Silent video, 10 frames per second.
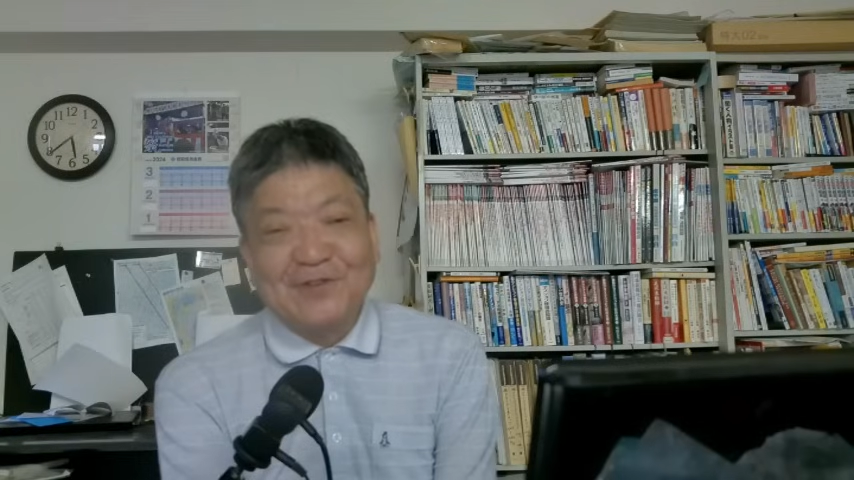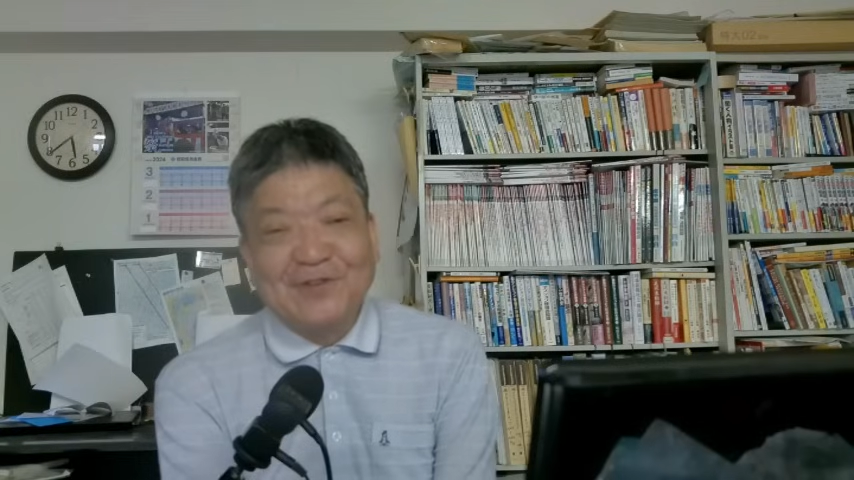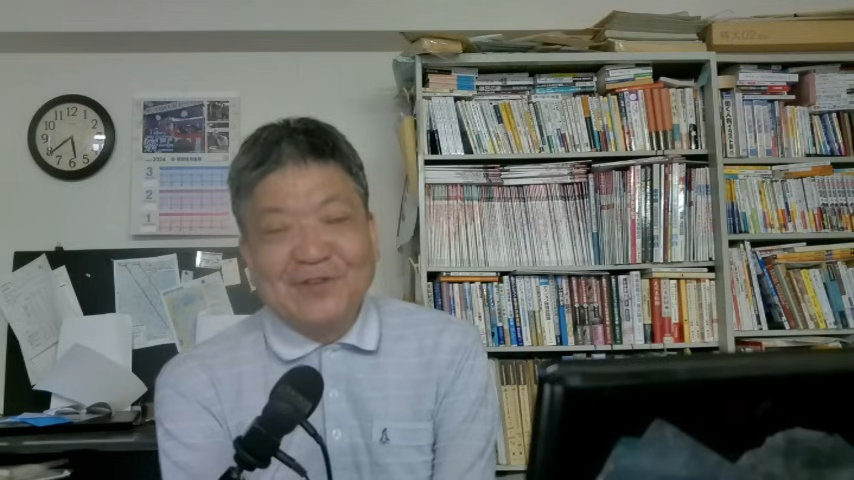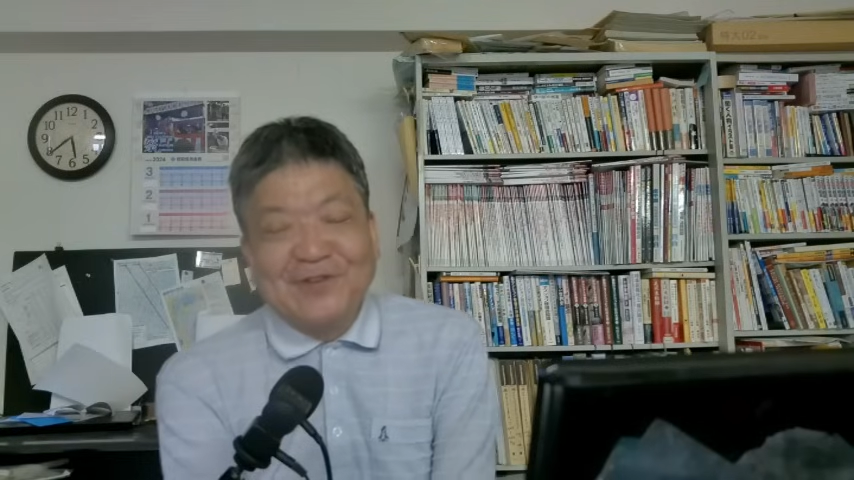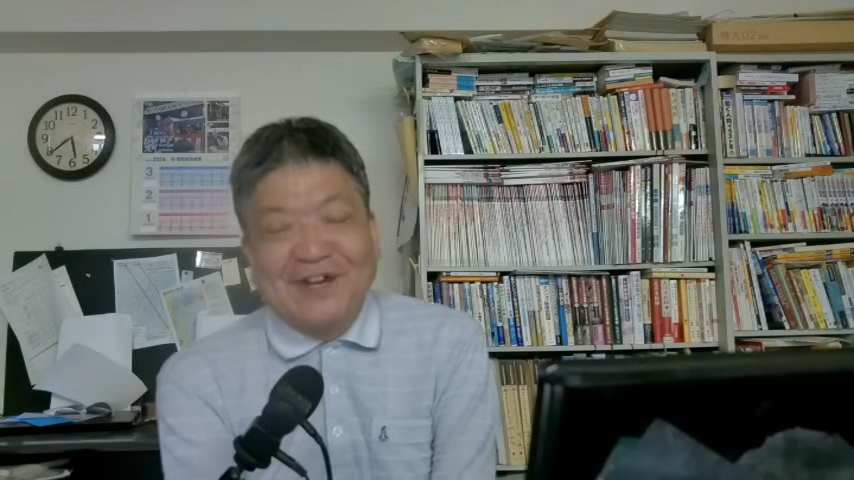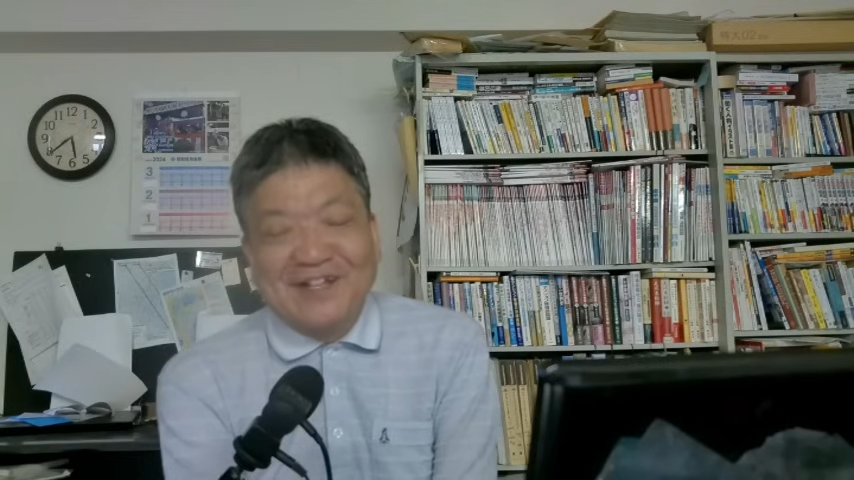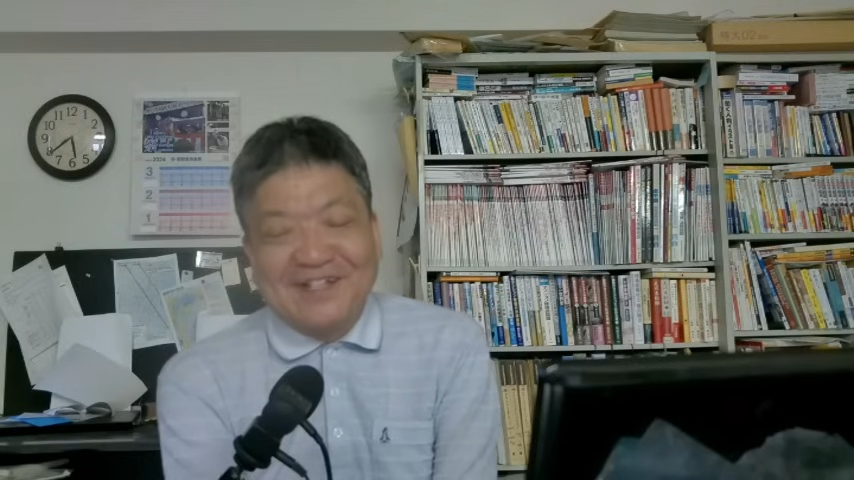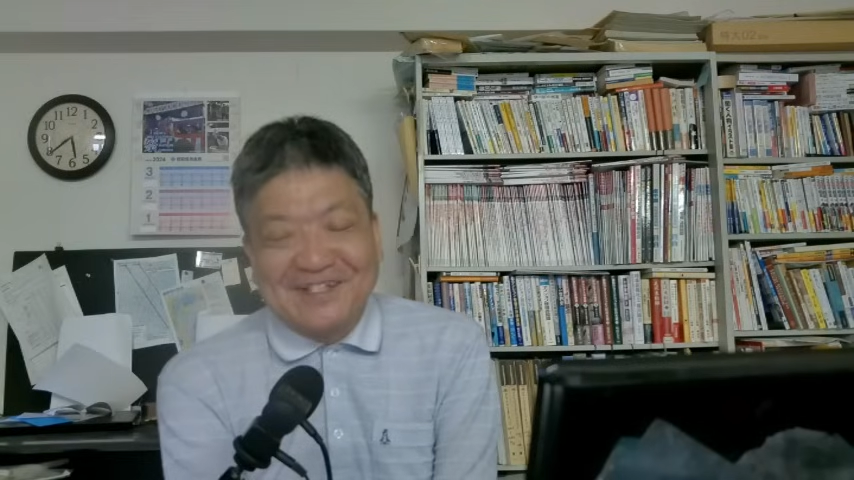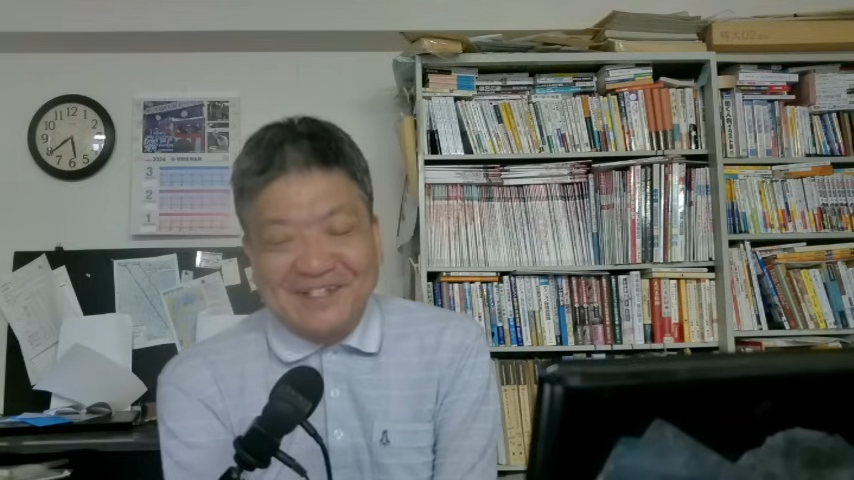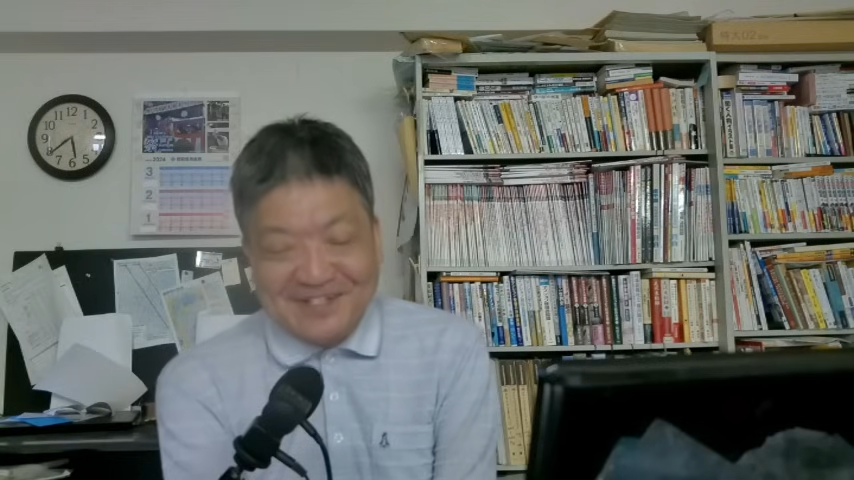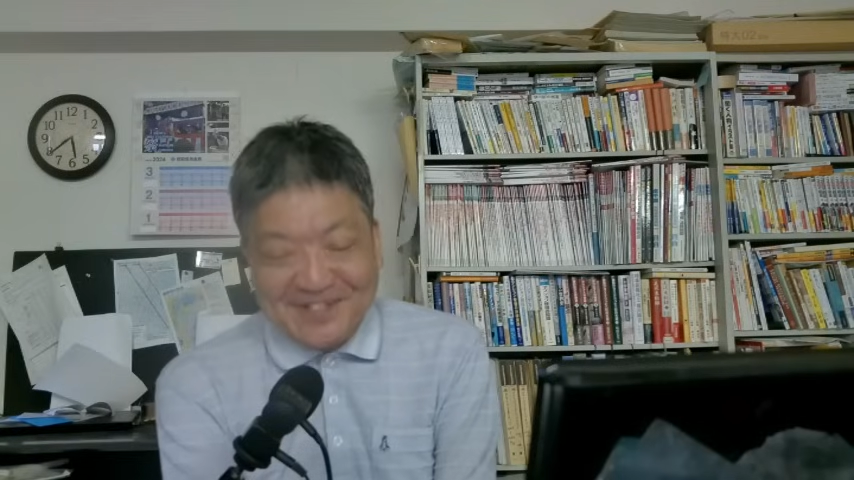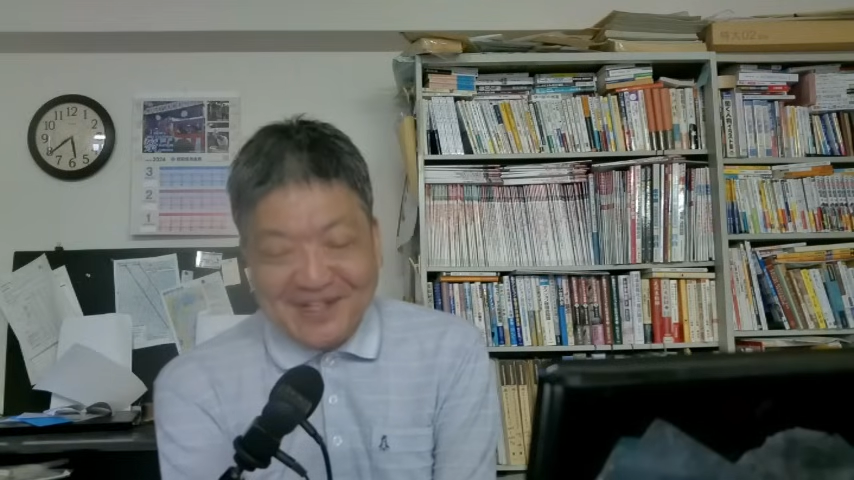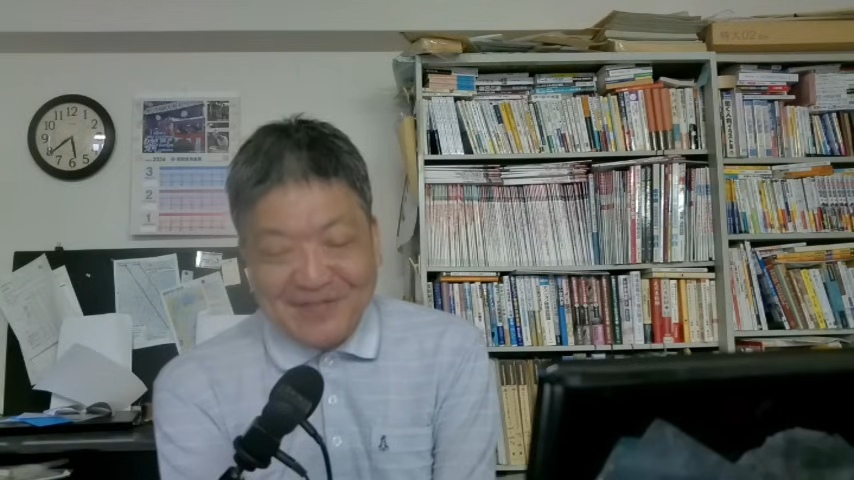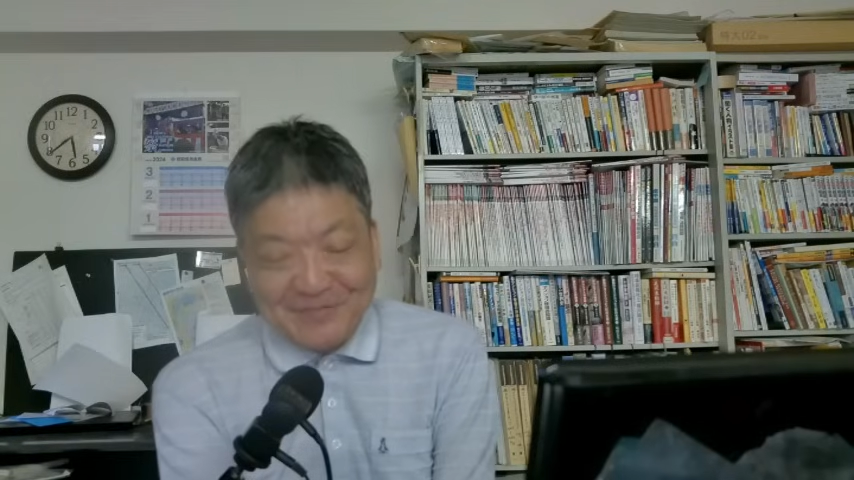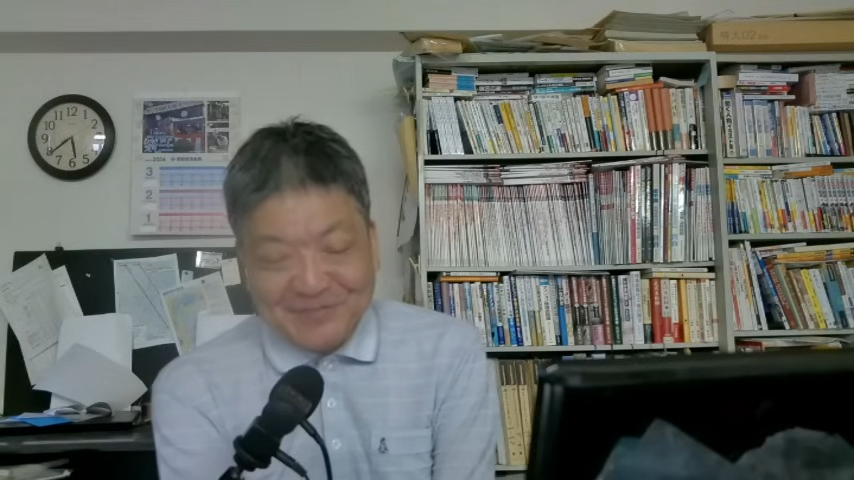いう話ですね。